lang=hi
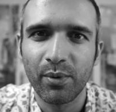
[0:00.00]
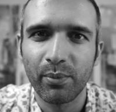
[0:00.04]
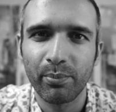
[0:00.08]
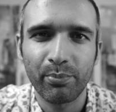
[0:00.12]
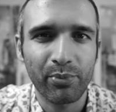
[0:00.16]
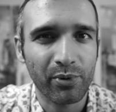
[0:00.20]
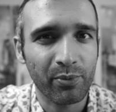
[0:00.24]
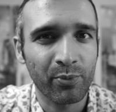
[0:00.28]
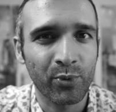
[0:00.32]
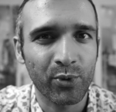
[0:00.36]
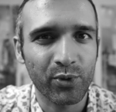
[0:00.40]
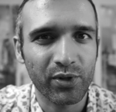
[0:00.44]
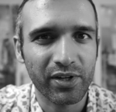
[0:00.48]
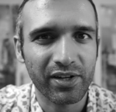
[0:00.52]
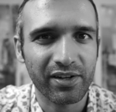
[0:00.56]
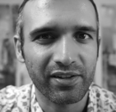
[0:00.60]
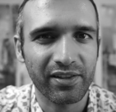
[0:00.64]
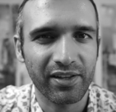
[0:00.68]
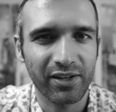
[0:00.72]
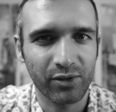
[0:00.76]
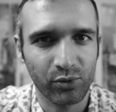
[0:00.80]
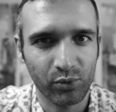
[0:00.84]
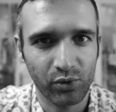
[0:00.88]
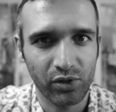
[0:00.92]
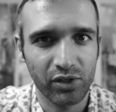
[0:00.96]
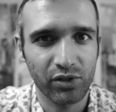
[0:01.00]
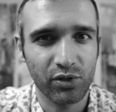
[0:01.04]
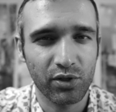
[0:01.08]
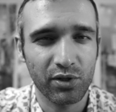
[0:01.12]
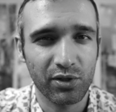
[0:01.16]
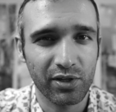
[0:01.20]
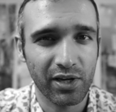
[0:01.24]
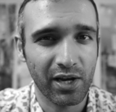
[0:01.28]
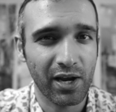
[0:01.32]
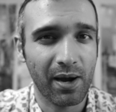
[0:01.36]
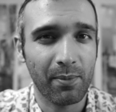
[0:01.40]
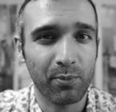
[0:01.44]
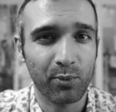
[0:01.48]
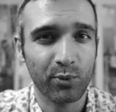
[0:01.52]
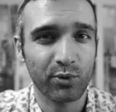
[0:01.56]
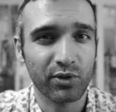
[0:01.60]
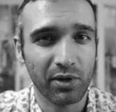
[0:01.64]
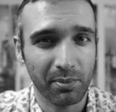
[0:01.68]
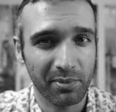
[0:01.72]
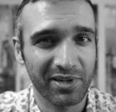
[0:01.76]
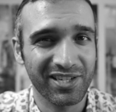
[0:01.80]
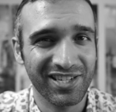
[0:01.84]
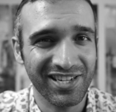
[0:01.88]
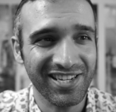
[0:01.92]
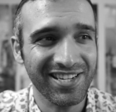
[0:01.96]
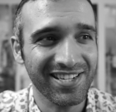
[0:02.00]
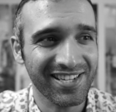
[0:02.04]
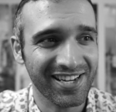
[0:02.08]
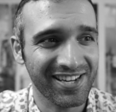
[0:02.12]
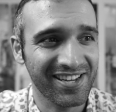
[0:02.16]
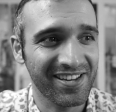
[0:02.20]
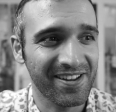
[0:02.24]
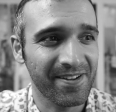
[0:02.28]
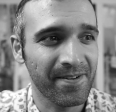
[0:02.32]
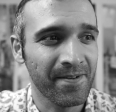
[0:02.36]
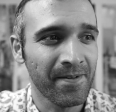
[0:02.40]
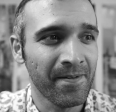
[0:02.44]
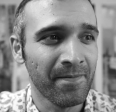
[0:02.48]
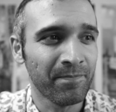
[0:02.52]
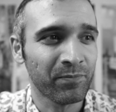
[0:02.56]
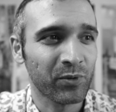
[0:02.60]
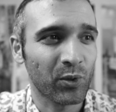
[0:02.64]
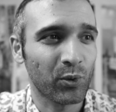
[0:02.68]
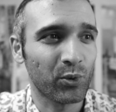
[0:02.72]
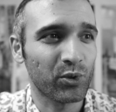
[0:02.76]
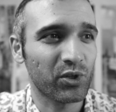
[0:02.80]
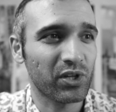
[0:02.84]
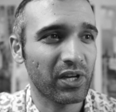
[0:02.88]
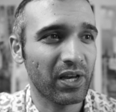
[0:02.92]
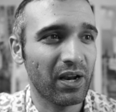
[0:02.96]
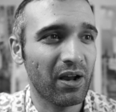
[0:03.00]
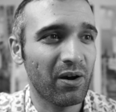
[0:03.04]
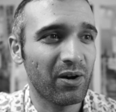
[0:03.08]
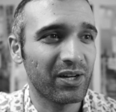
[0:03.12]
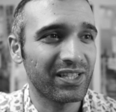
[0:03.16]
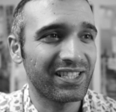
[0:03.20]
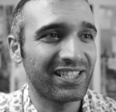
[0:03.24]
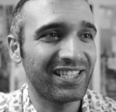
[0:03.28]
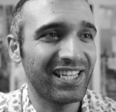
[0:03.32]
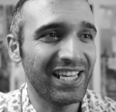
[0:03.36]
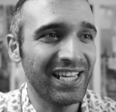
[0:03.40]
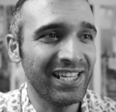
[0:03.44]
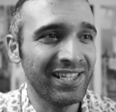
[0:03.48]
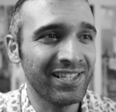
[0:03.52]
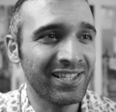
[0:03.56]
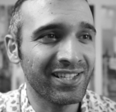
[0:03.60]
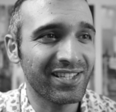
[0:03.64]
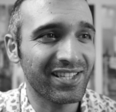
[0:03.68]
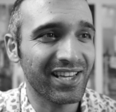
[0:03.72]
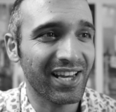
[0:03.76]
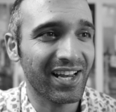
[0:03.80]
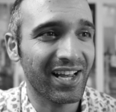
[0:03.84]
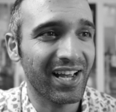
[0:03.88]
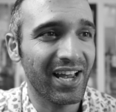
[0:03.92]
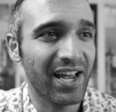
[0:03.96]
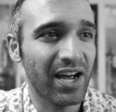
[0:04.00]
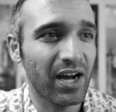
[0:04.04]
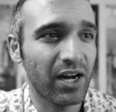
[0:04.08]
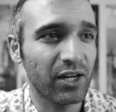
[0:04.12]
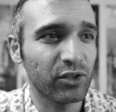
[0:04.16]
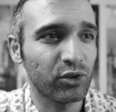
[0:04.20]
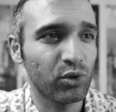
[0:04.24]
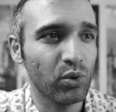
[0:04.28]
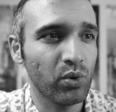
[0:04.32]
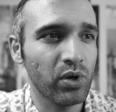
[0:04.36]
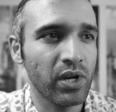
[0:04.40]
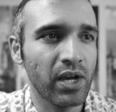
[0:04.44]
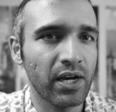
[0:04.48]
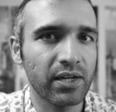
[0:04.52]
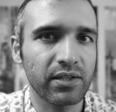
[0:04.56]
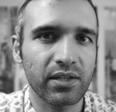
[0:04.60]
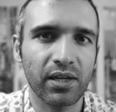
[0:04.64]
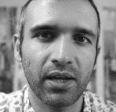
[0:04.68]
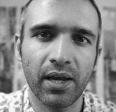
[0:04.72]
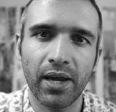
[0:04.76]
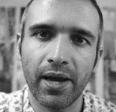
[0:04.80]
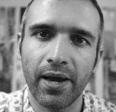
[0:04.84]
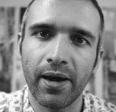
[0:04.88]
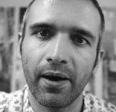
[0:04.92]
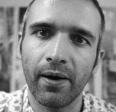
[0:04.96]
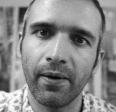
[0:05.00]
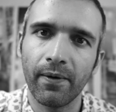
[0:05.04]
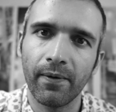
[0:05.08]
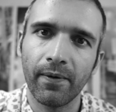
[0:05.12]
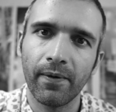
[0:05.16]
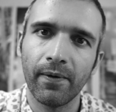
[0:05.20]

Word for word: प्रमोट करते हैं तो ये चीज़ें आपको समझनी चाहिए उसके अलावा दीन से गया दुनिया से गया